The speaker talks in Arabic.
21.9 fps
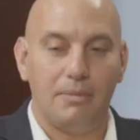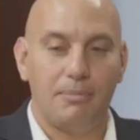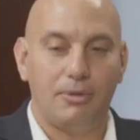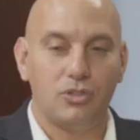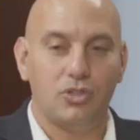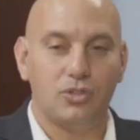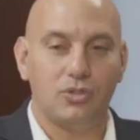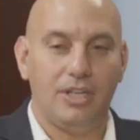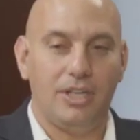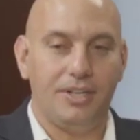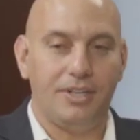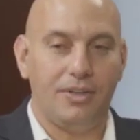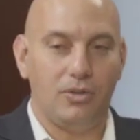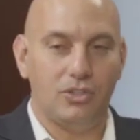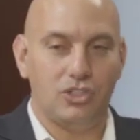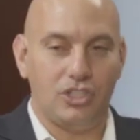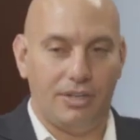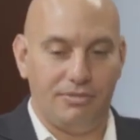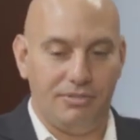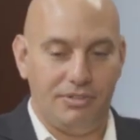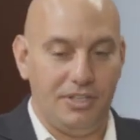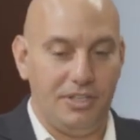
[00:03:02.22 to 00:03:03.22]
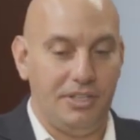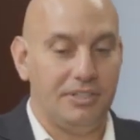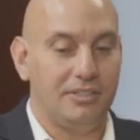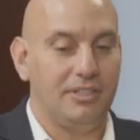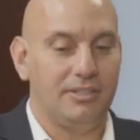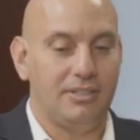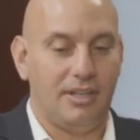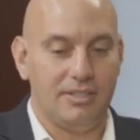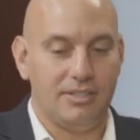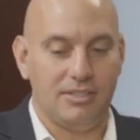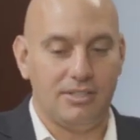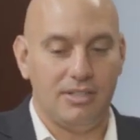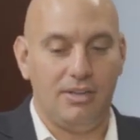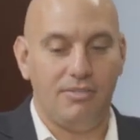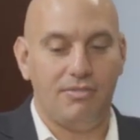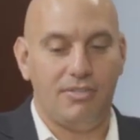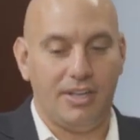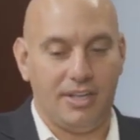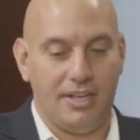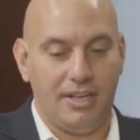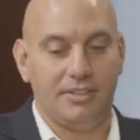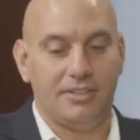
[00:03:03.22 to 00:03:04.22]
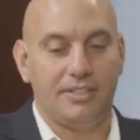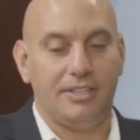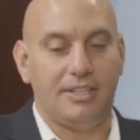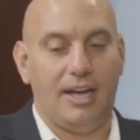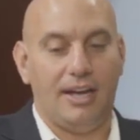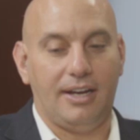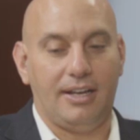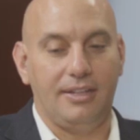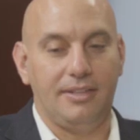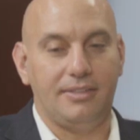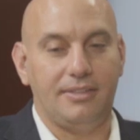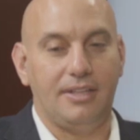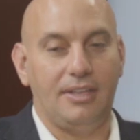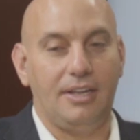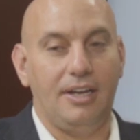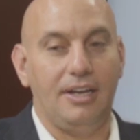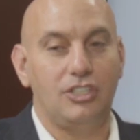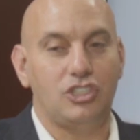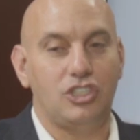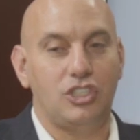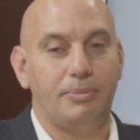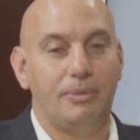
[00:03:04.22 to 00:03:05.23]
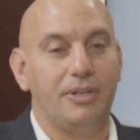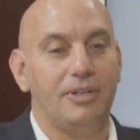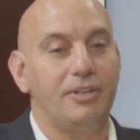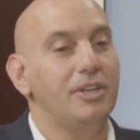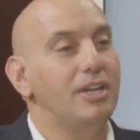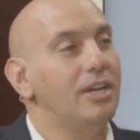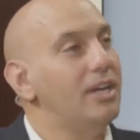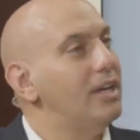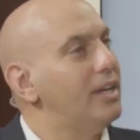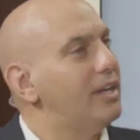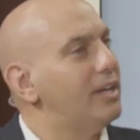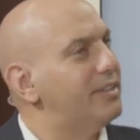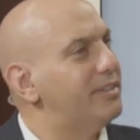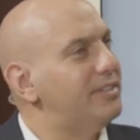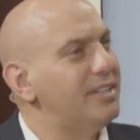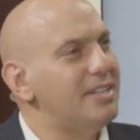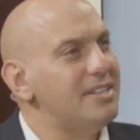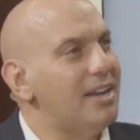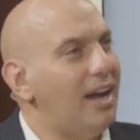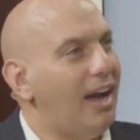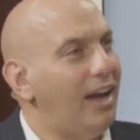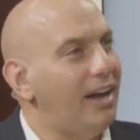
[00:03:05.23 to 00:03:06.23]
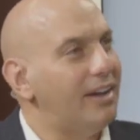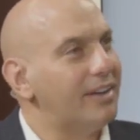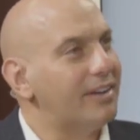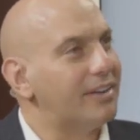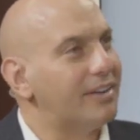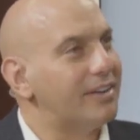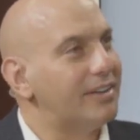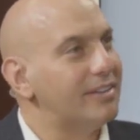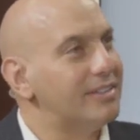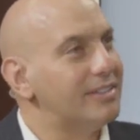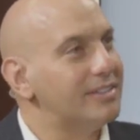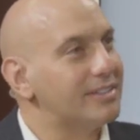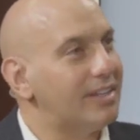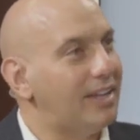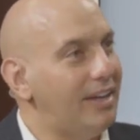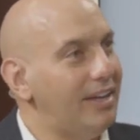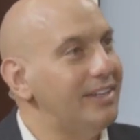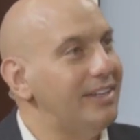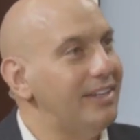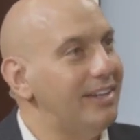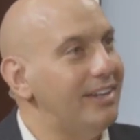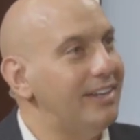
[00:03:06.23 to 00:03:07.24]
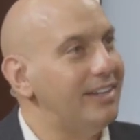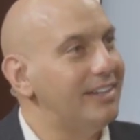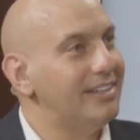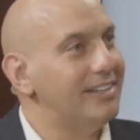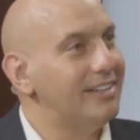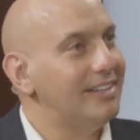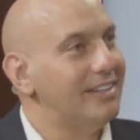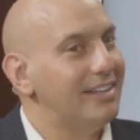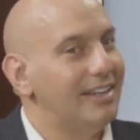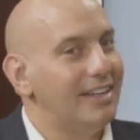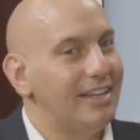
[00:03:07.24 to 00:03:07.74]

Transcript: موجود احنا هون شايفين عده اصناف ذكرت كعكه الجبن الدنيا حر صحيح مه.